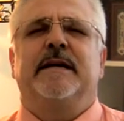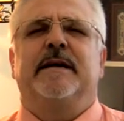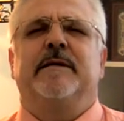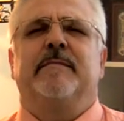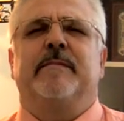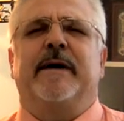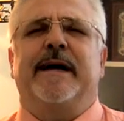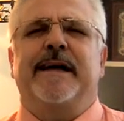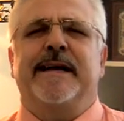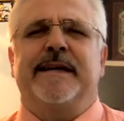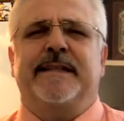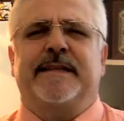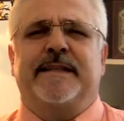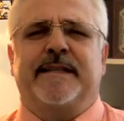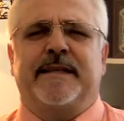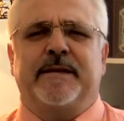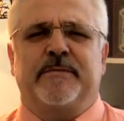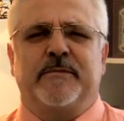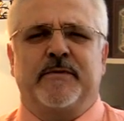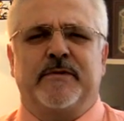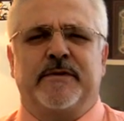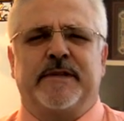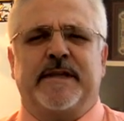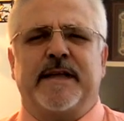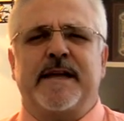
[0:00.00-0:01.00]

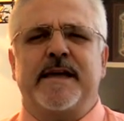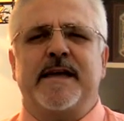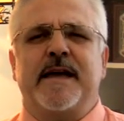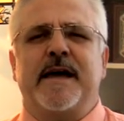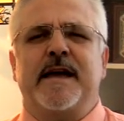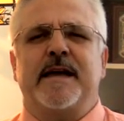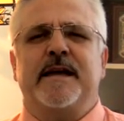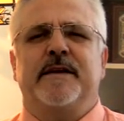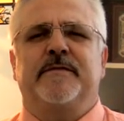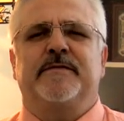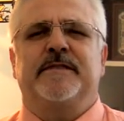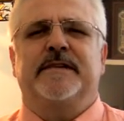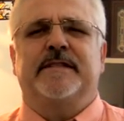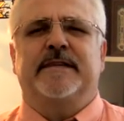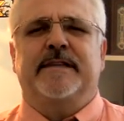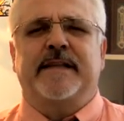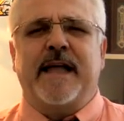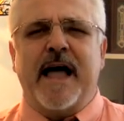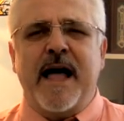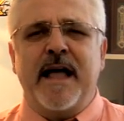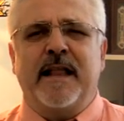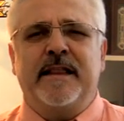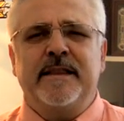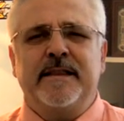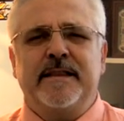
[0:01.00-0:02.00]
Поэтому-то я и
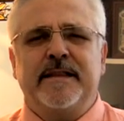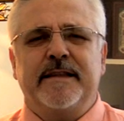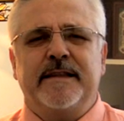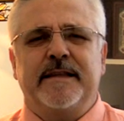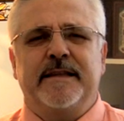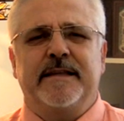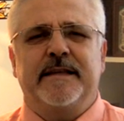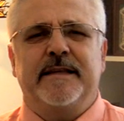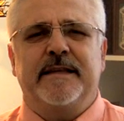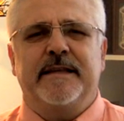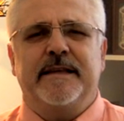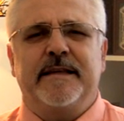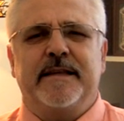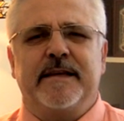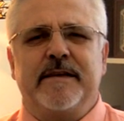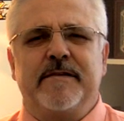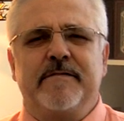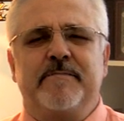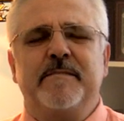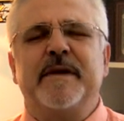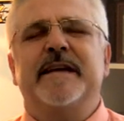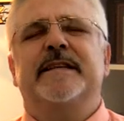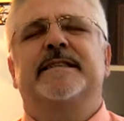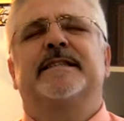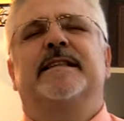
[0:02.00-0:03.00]
встал и
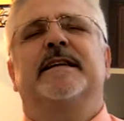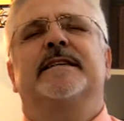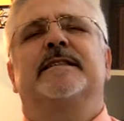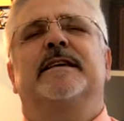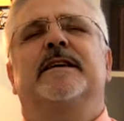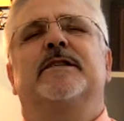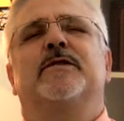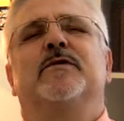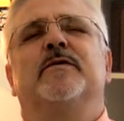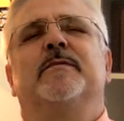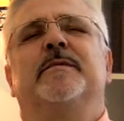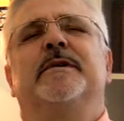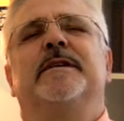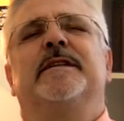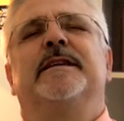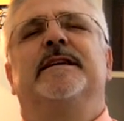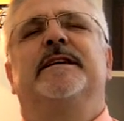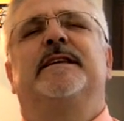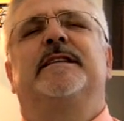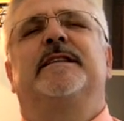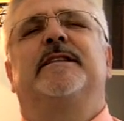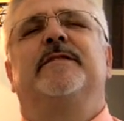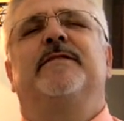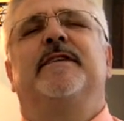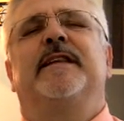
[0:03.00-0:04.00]
вместо
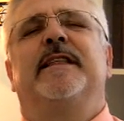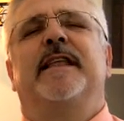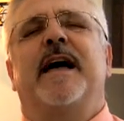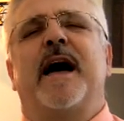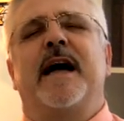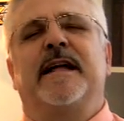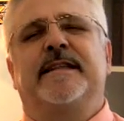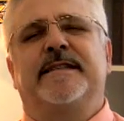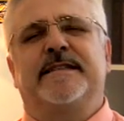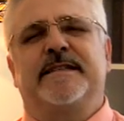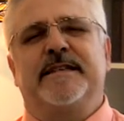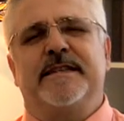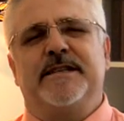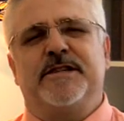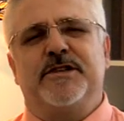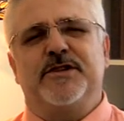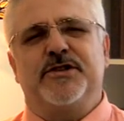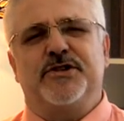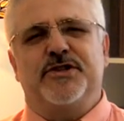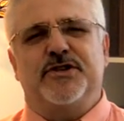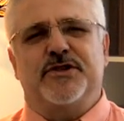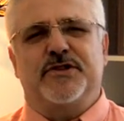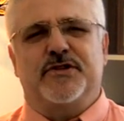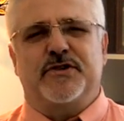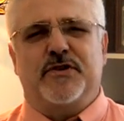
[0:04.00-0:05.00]
задуманных 12
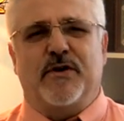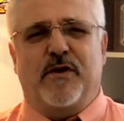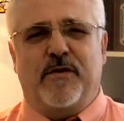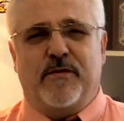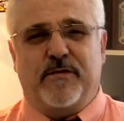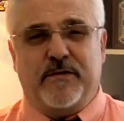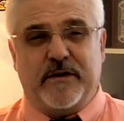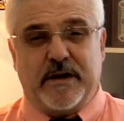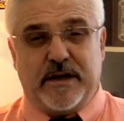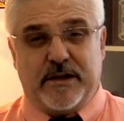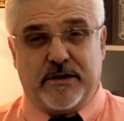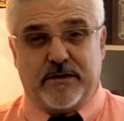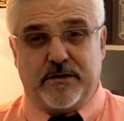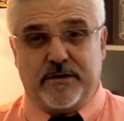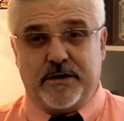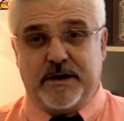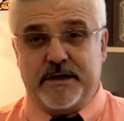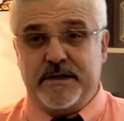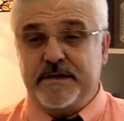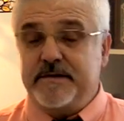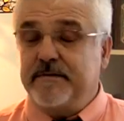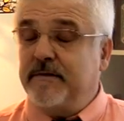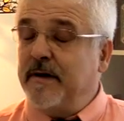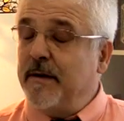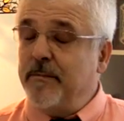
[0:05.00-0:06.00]
часов,
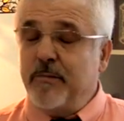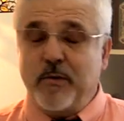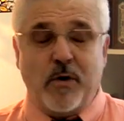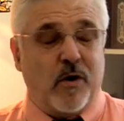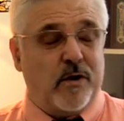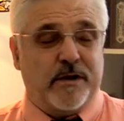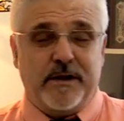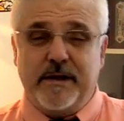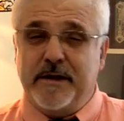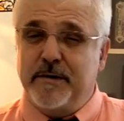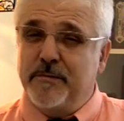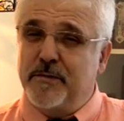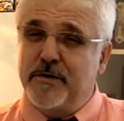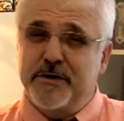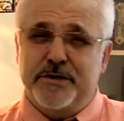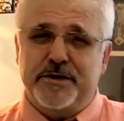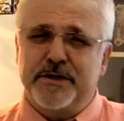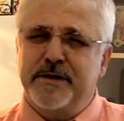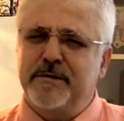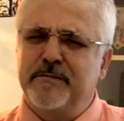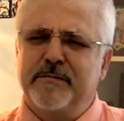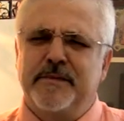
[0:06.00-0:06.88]
которые свободно можно